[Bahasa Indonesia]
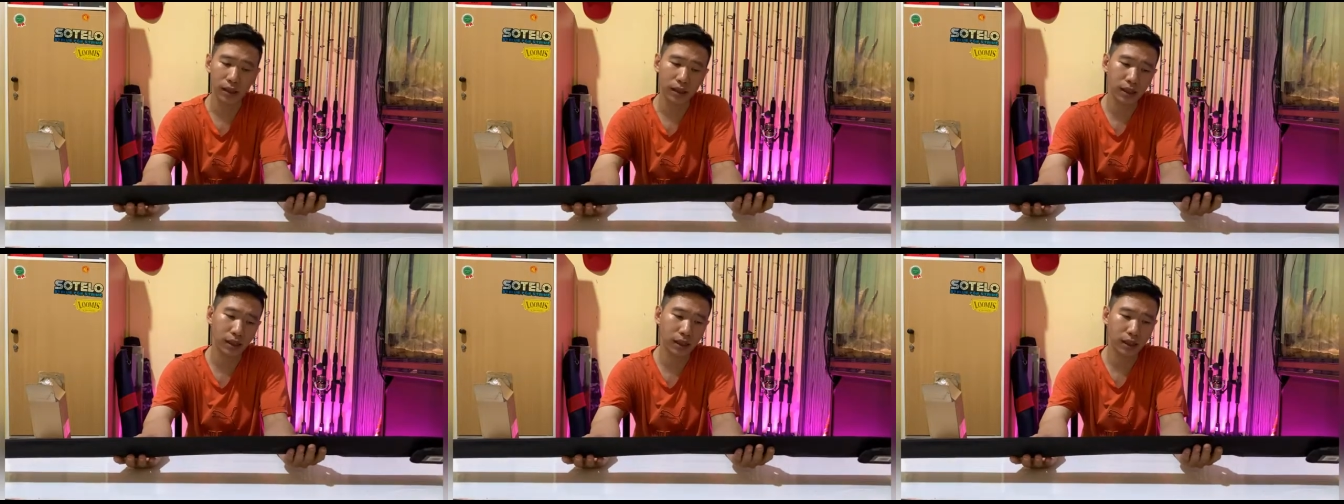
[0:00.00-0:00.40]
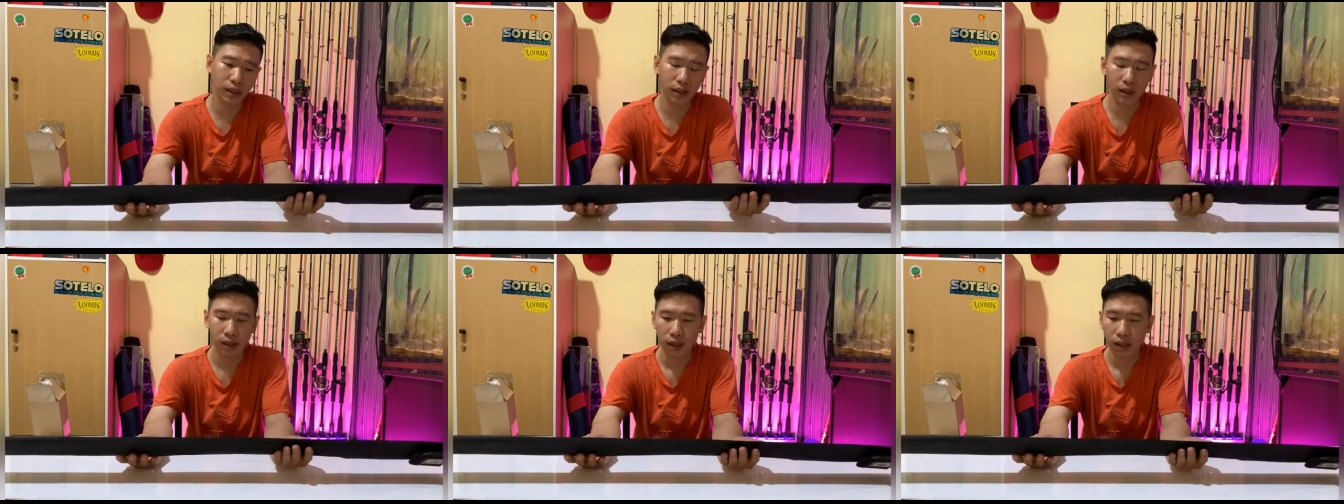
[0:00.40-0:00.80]
Jadi ini
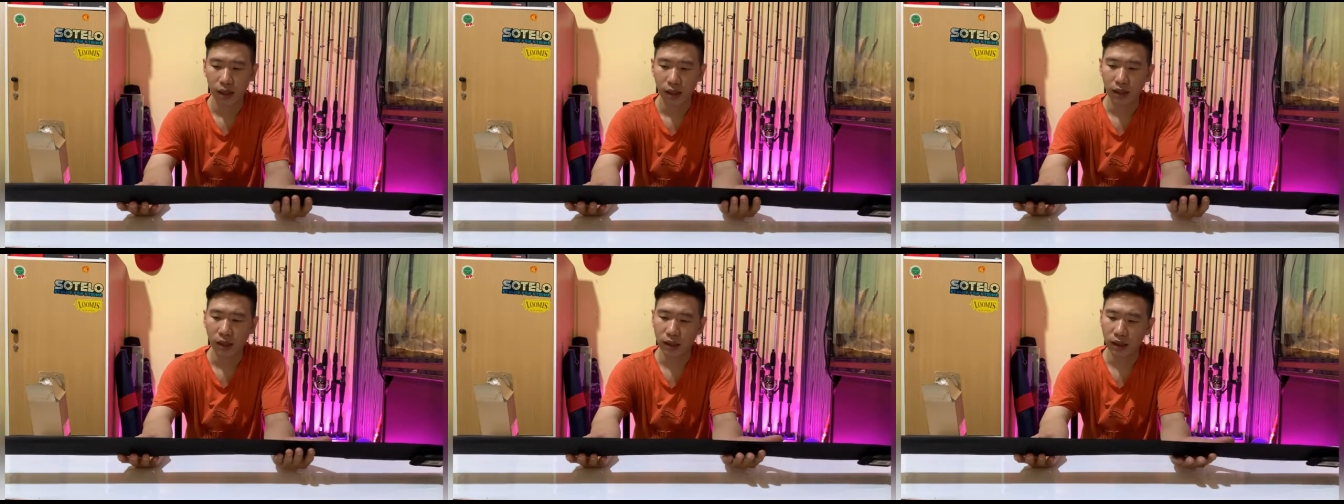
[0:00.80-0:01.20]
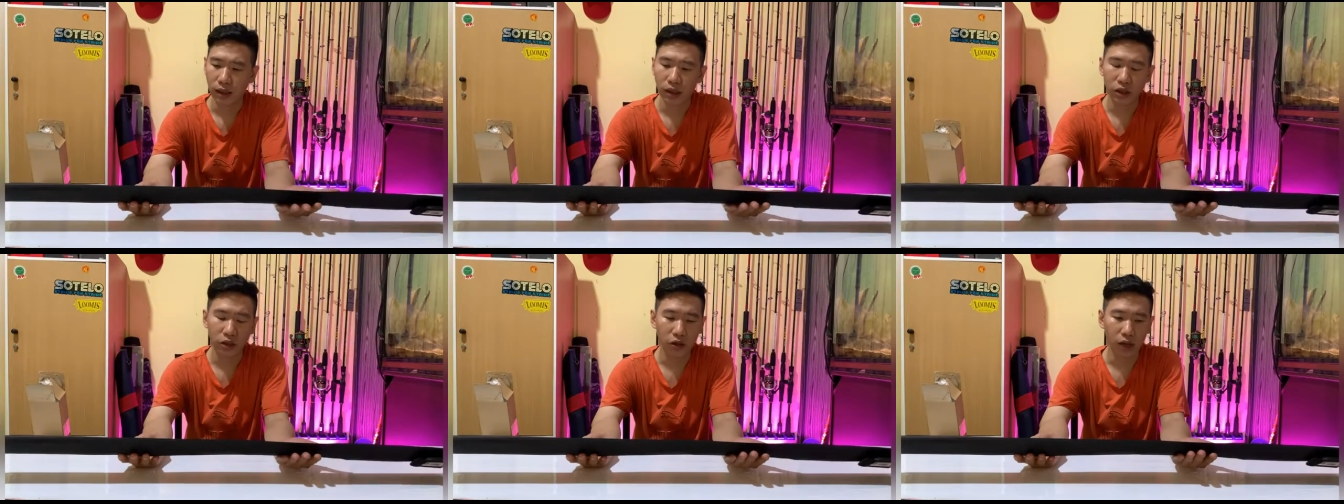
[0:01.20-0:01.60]
di
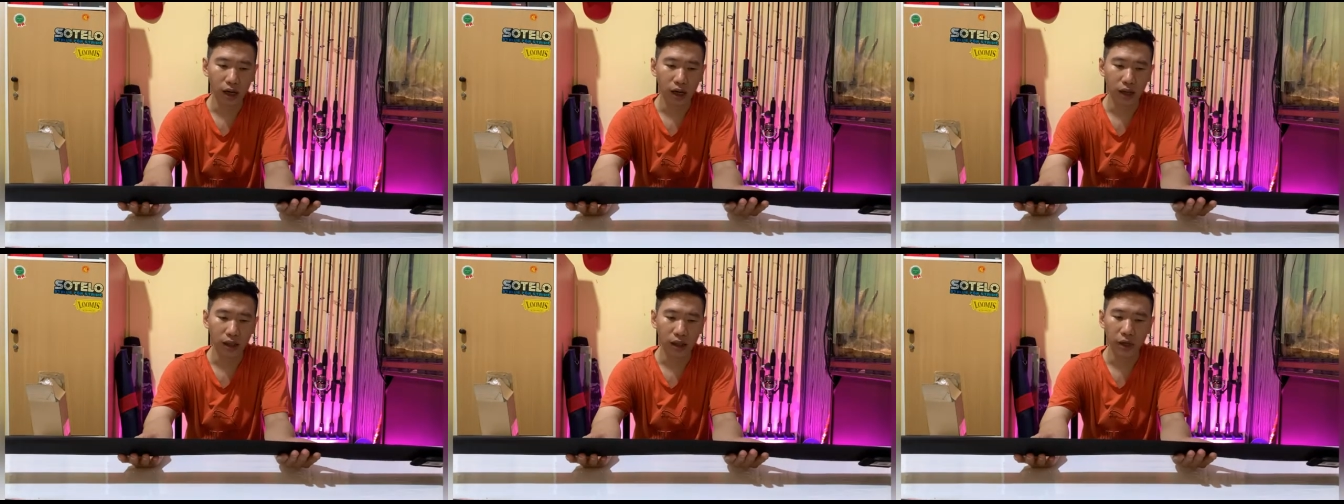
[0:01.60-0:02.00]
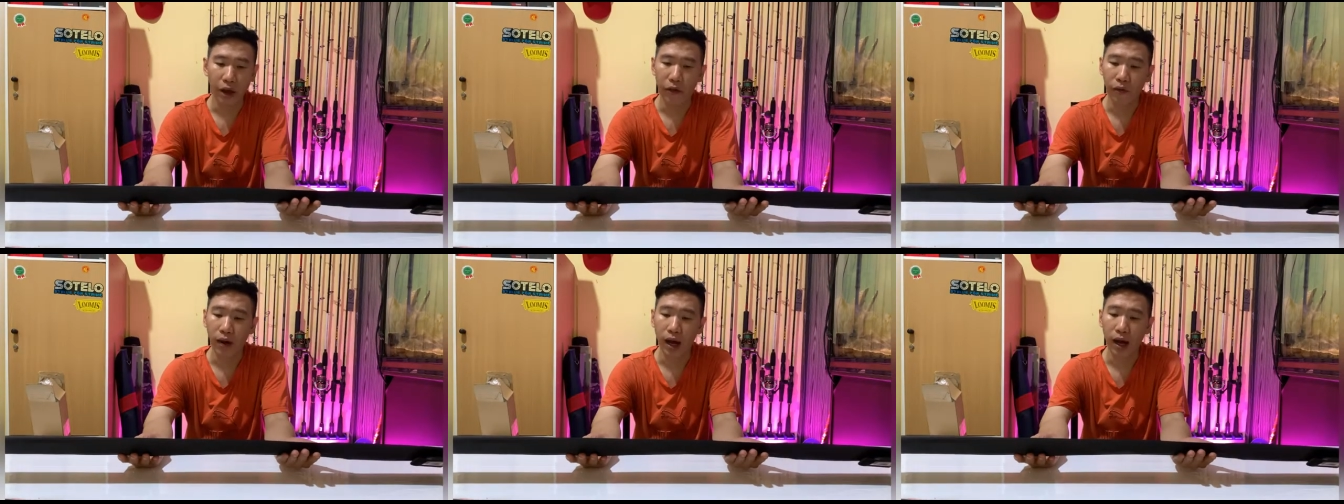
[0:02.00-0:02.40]
sini joran
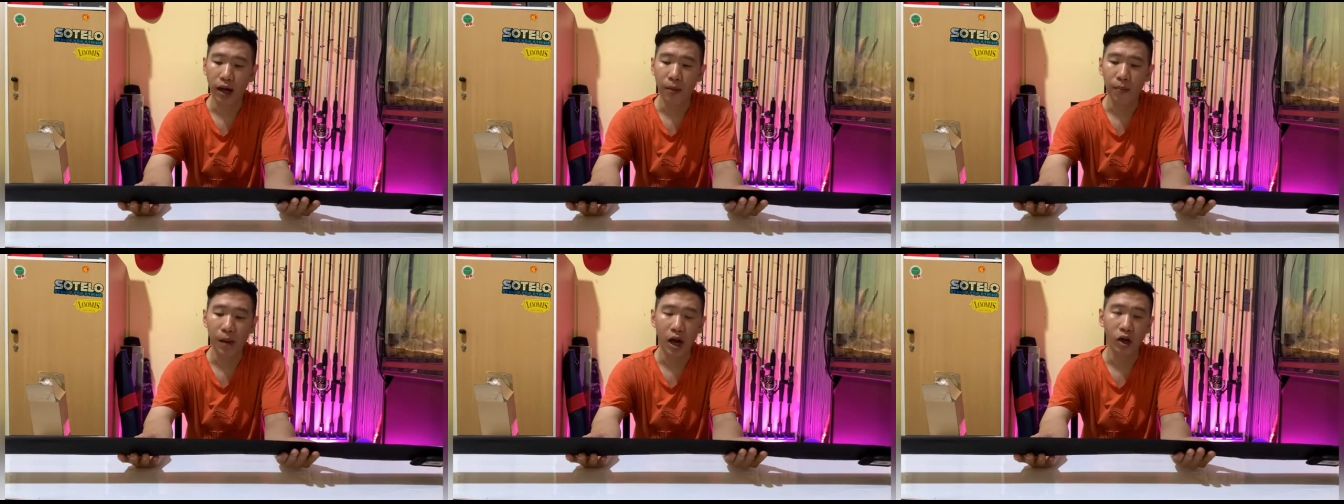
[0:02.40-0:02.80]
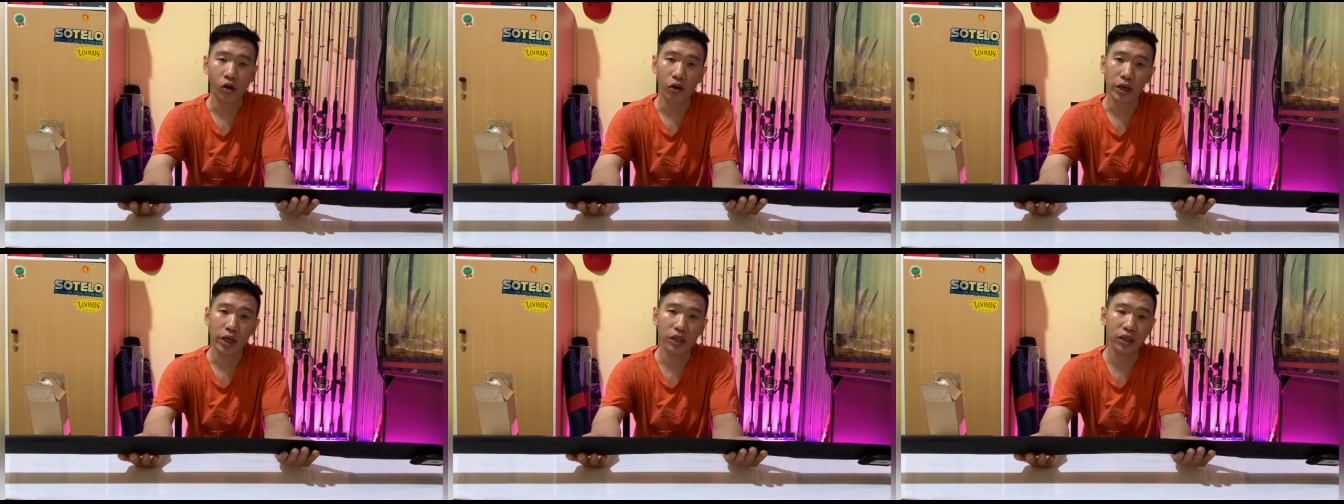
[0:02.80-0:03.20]
Daiwa
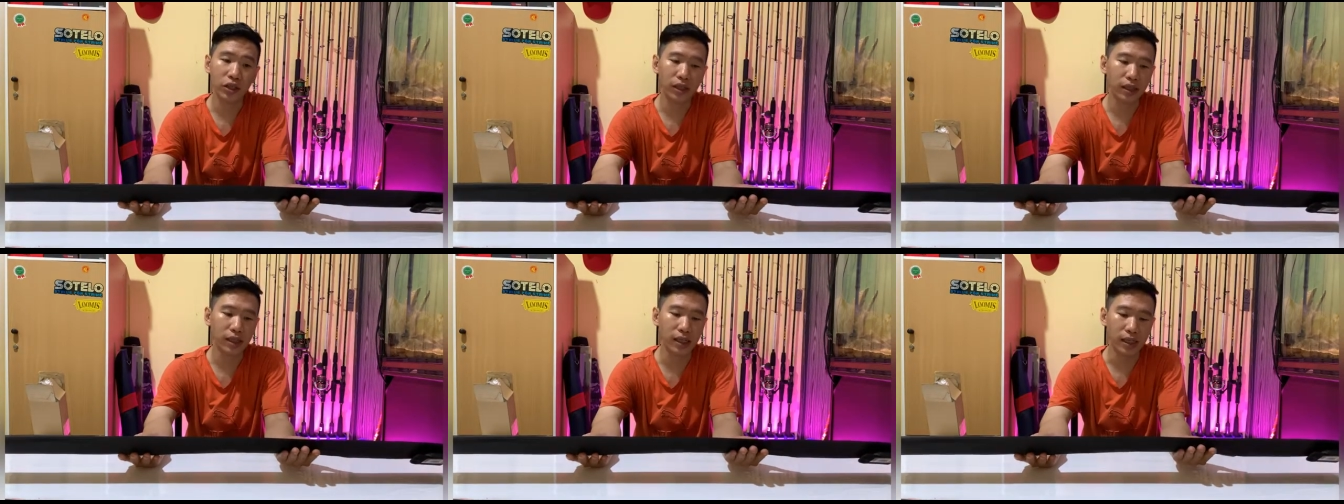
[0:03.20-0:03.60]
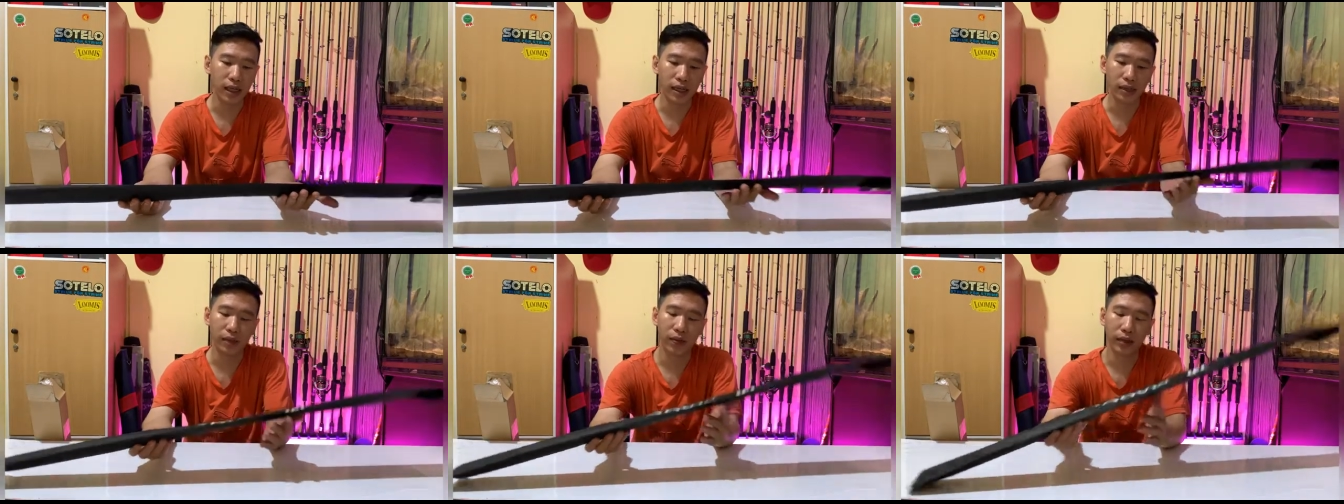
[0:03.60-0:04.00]
Magoi
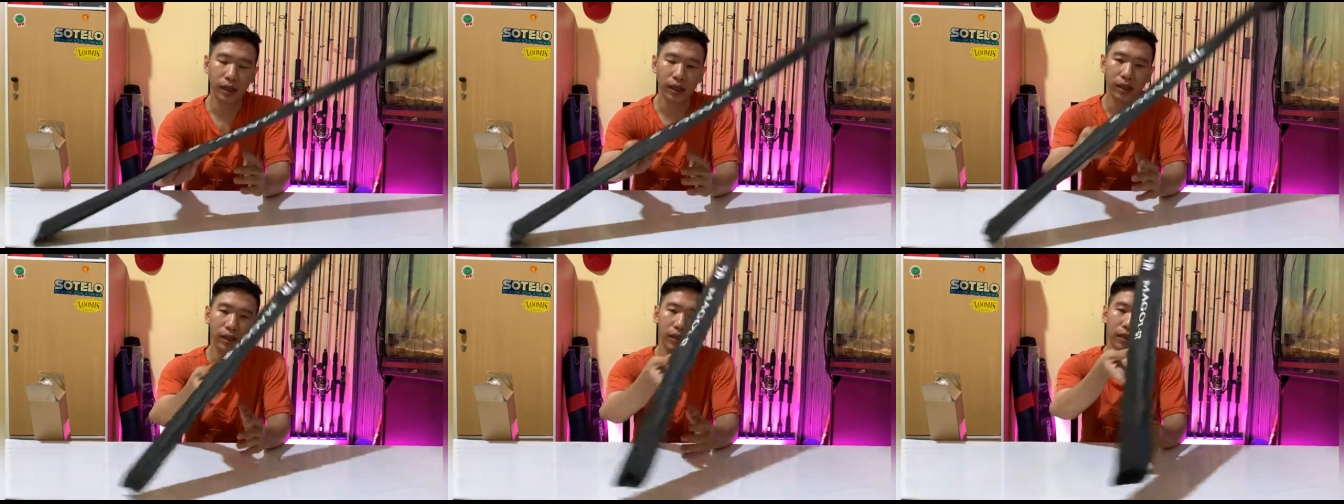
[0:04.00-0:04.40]
GT ya sahabat angler